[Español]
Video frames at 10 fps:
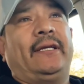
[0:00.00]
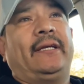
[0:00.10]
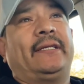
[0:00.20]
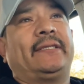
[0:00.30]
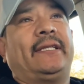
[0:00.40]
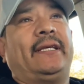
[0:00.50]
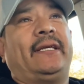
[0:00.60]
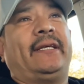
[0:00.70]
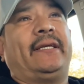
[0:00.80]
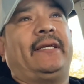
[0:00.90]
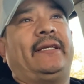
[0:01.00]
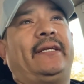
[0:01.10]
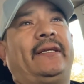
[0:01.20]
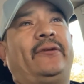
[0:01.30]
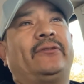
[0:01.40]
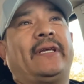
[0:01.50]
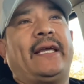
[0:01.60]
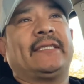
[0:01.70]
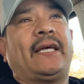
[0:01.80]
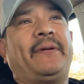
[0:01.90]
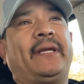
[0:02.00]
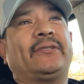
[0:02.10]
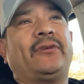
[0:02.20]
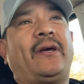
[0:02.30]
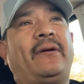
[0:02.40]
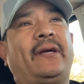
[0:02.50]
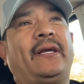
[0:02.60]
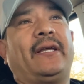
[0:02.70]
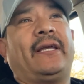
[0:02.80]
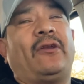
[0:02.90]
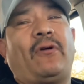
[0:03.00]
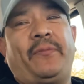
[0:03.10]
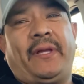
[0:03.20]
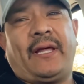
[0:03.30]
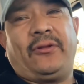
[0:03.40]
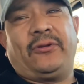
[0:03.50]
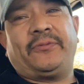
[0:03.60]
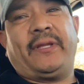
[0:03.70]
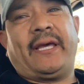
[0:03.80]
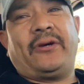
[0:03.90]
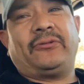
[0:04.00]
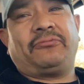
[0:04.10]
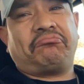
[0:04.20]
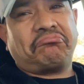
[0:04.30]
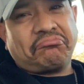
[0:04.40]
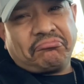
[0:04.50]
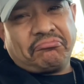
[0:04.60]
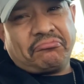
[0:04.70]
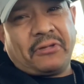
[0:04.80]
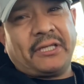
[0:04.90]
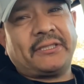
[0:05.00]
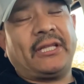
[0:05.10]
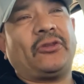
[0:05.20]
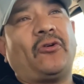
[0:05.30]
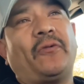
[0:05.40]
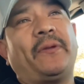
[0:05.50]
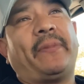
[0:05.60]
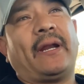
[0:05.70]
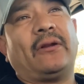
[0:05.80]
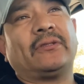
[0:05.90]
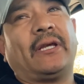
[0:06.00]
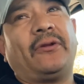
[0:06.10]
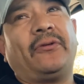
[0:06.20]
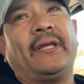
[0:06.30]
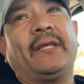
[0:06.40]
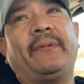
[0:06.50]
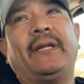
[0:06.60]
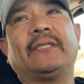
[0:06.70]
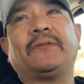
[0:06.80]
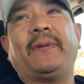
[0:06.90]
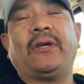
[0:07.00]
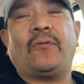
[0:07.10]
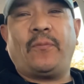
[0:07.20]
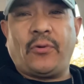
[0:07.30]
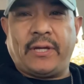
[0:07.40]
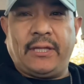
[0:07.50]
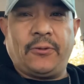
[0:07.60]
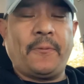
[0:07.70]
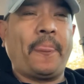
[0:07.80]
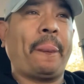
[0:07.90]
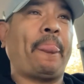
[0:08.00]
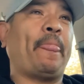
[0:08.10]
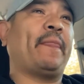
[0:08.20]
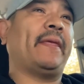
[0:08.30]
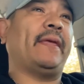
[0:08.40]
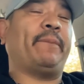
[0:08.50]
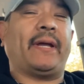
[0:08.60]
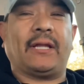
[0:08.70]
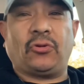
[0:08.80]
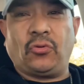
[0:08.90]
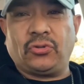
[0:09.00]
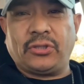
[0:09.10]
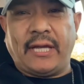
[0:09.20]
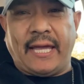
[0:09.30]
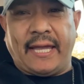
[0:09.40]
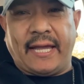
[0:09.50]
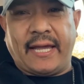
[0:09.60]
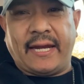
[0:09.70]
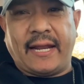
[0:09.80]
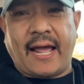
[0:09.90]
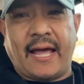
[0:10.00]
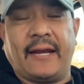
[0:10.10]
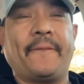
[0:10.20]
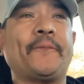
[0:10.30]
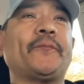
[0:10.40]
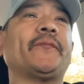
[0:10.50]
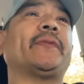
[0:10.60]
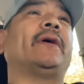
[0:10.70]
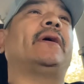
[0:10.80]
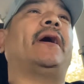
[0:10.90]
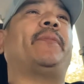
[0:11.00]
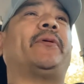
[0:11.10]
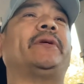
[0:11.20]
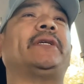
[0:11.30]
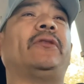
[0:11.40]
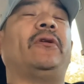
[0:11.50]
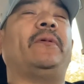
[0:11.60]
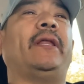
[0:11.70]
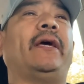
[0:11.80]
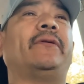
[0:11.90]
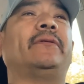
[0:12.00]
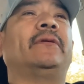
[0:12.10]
Este, los que ya saben que estoy que lo han mirado en los videos, es el Toby. Para los que no, déjenme les explico un poquito. Y para todos en general. Aprovechando el video.